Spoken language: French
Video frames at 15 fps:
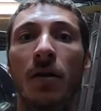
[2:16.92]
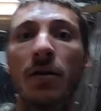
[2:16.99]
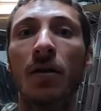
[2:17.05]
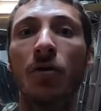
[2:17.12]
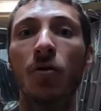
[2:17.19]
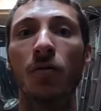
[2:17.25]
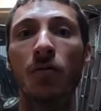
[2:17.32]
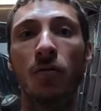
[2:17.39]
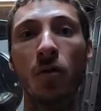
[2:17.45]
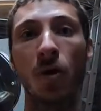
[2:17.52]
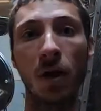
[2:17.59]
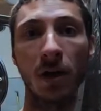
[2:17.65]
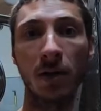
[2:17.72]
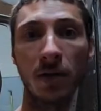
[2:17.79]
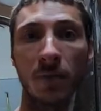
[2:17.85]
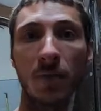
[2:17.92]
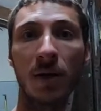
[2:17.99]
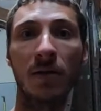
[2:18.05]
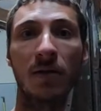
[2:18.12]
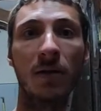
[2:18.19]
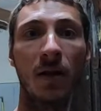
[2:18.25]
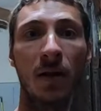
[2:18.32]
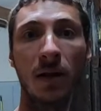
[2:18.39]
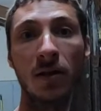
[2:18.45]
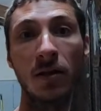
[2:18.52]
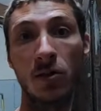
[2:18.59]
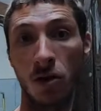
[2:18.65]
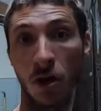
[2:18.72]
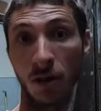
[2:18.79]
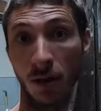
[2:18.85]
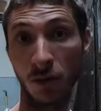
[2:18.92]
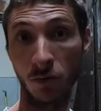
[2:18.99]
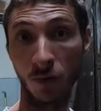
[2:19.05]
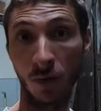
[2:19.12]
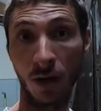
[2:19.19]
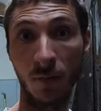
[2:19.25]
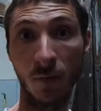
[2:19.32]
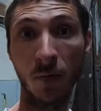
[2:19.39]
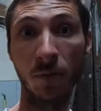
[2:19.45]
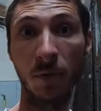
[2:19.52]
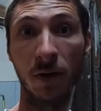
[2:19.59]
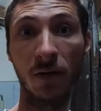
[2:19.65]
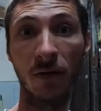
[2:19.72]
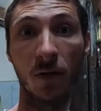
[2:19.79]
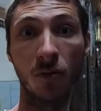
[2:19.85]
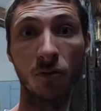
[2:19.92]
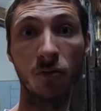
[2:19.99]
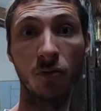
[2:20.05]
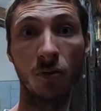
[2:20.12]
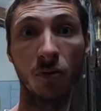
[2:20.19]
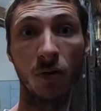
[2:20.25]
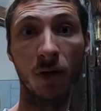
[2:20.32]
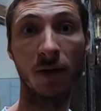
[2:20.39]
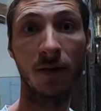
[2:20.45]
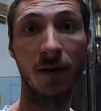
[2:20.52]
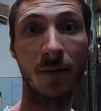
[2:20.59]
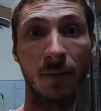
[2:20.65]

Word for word: des levures et des bactéries déjà naturellement présentes sur le raisin.